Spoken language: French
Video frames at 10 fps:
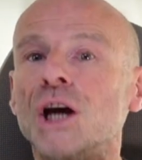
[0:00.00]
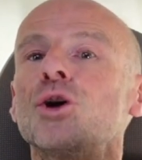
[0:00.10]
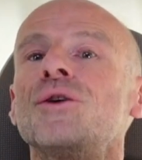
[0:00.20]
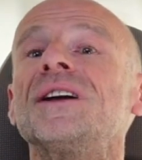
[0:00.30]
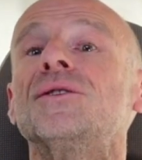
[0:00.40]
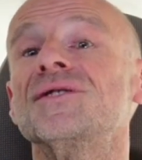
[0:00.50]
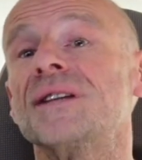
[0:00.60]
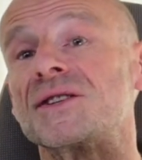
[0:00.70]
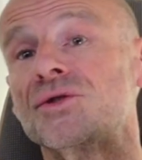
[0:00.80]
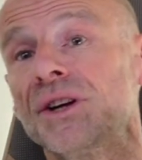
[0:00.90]
que le fait de
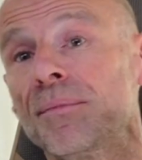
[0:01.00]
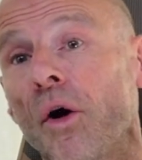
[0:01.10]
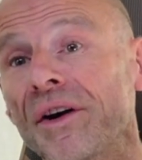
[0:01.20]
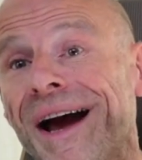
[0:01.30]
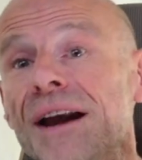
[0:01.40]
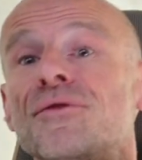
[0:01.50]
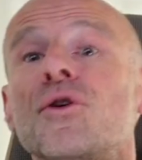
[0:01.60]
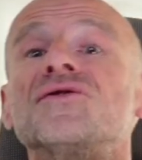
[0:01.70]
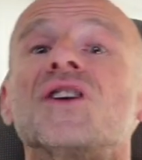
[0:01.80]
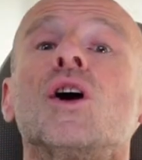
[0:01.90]
stationner bancal
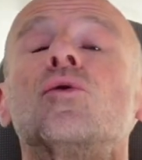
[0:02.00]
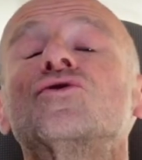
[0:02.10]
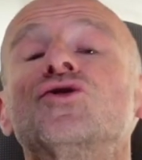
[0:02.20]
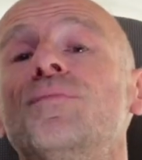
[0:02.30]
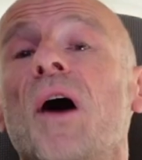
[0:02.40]
faisait aussi